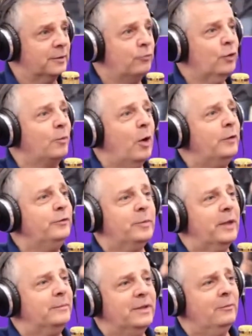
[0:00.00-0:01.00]
O automóvel,
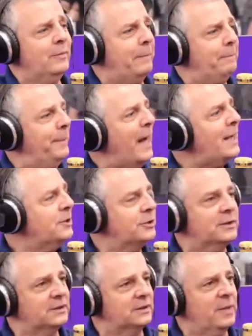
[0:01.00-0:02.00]
para mim, é uma parte
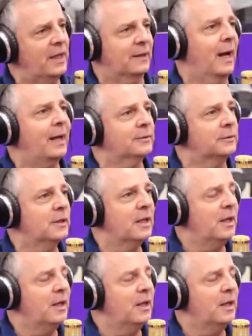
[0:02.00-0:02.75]
desse mercado.